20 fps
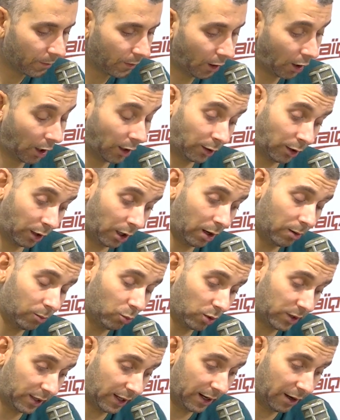8% خطرها
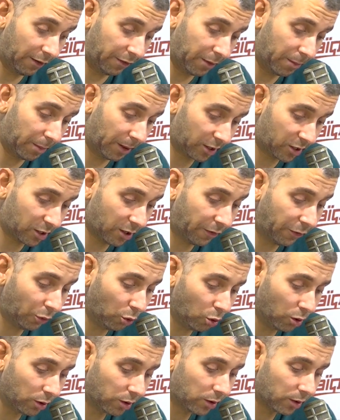مساله في برشا
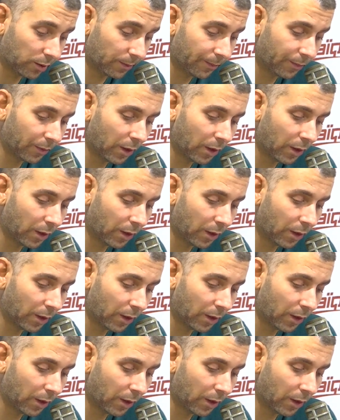فلوس